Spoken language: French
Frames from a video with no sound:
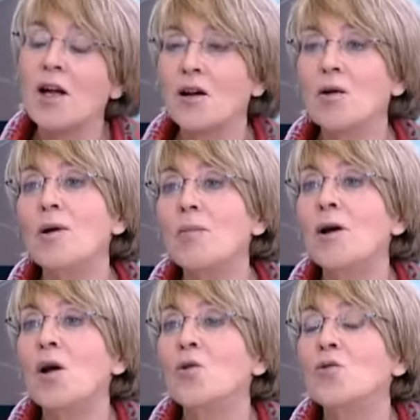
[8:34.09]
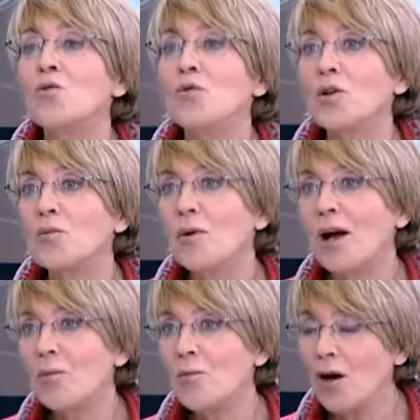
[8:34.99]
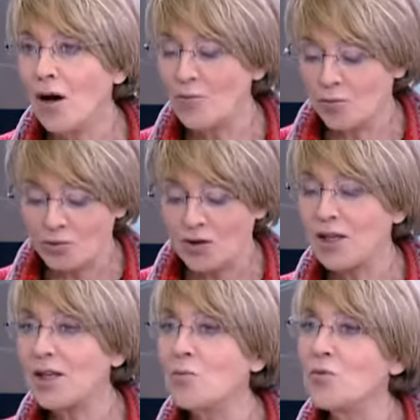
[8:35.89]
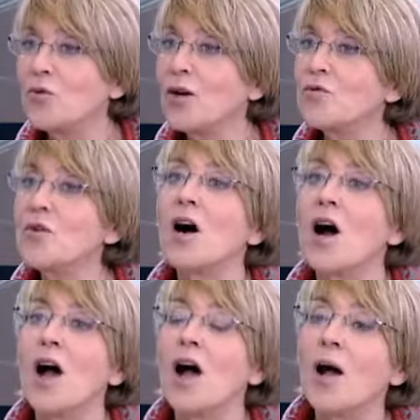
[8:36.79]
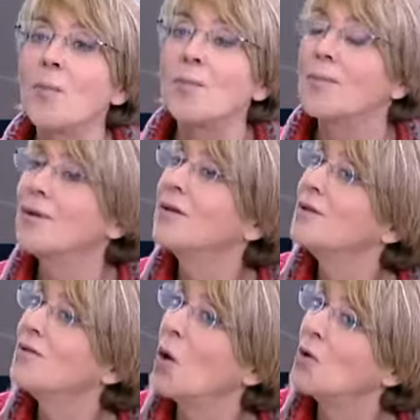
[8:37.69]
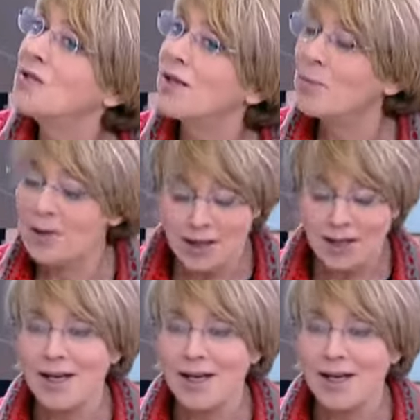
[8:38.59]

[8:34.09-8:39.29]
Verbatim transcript: quand même, le gouvernement allemand a montré qu'il pouvait avoir un handicapé,